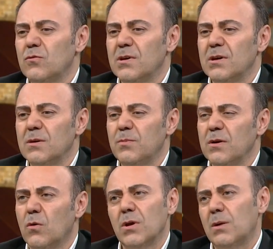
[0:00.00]
Türkiye'de
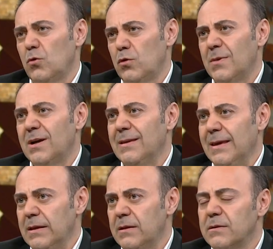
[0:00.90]
pek olan bölümler
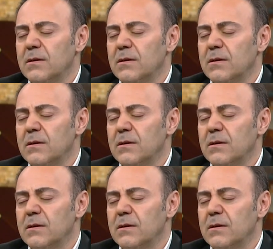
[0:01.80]
değil.